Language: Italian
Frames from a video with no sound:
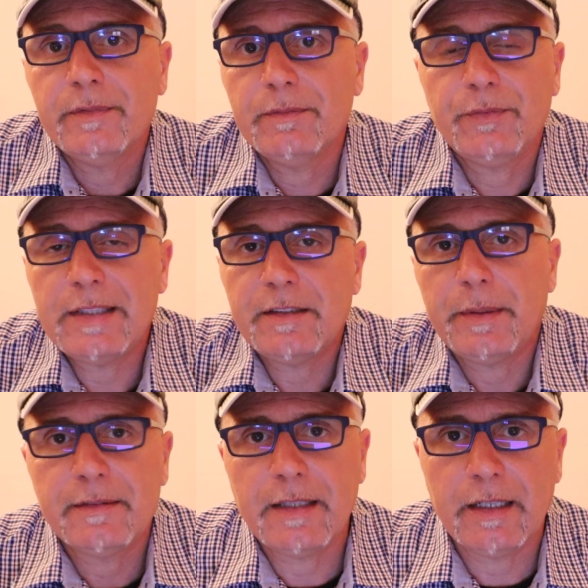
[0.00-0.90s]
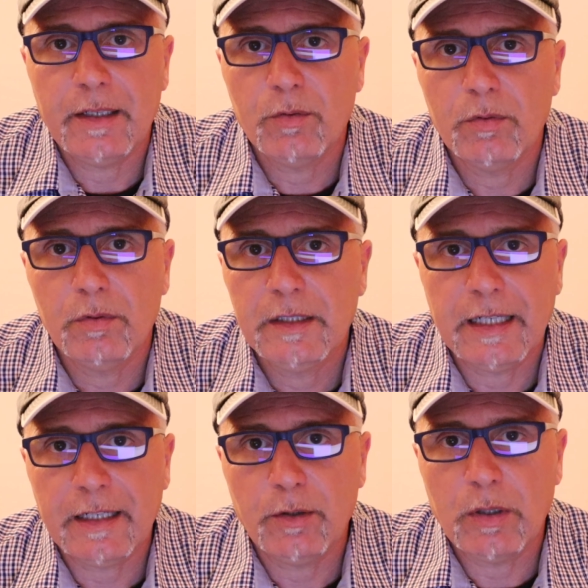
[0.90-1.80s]
Farsi prestare il
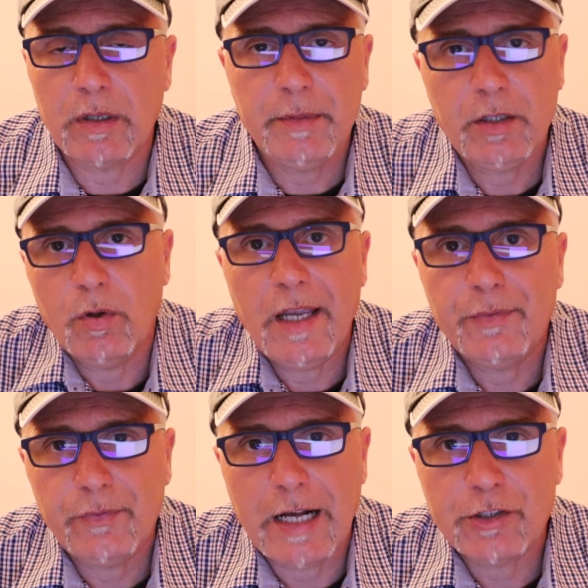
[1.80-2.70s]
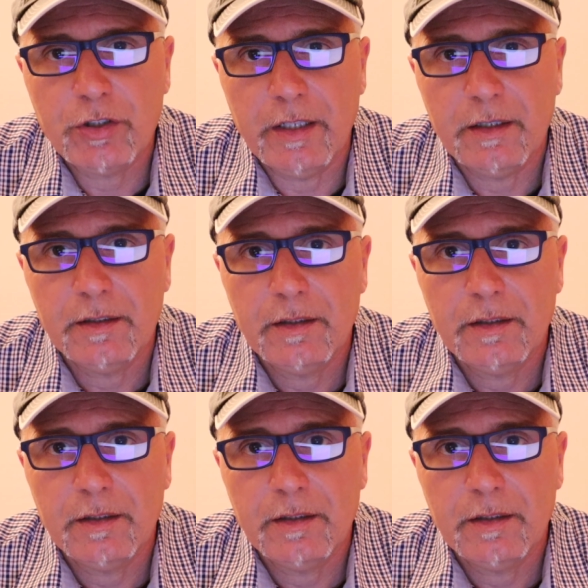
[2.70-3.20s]
carrello da un amico è facile,